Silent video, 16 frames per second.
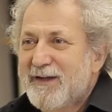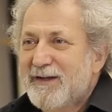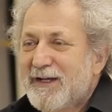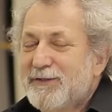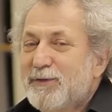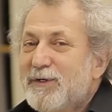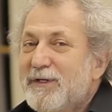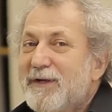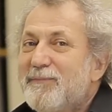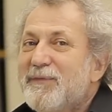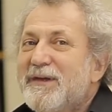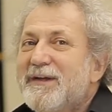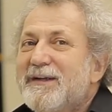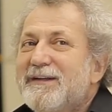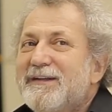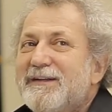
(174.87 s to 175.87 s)
которая
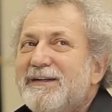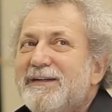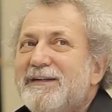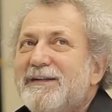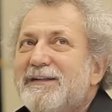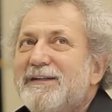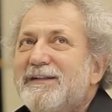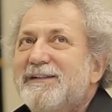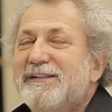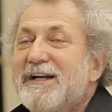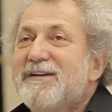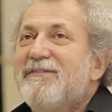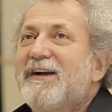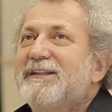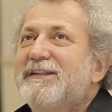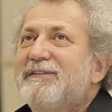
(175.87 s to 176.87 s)
э,
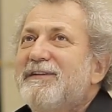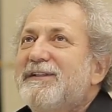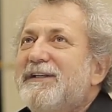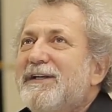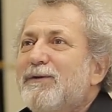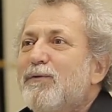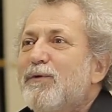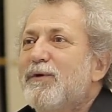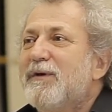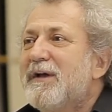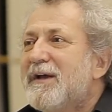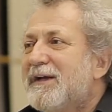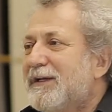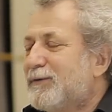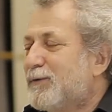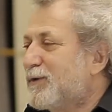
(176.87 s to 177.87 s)
захватывает героев,
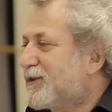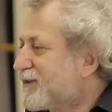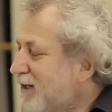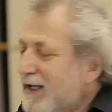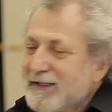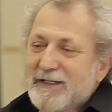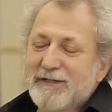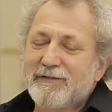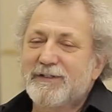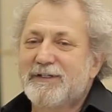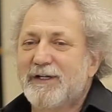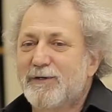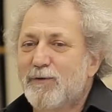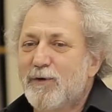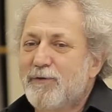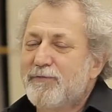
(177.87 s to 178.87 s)
которая сталкивает
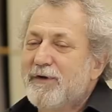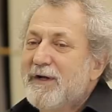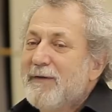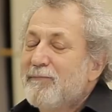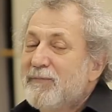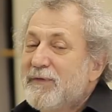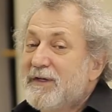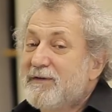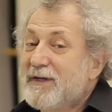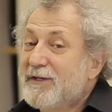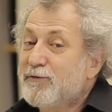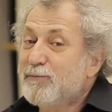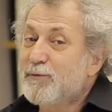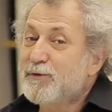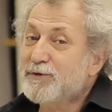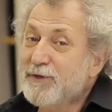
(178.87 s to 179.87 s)
героев. И я
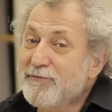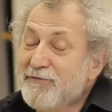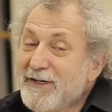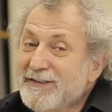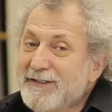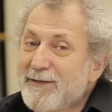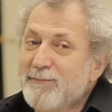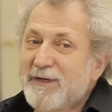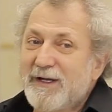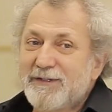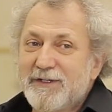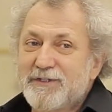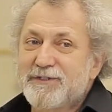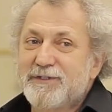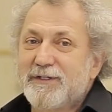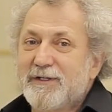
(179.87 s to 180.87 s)
думаю, что в этом,
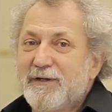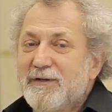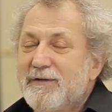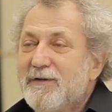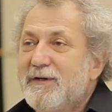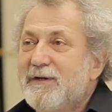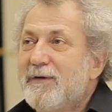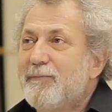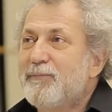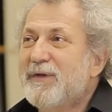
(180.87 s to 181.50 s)
конечно, э,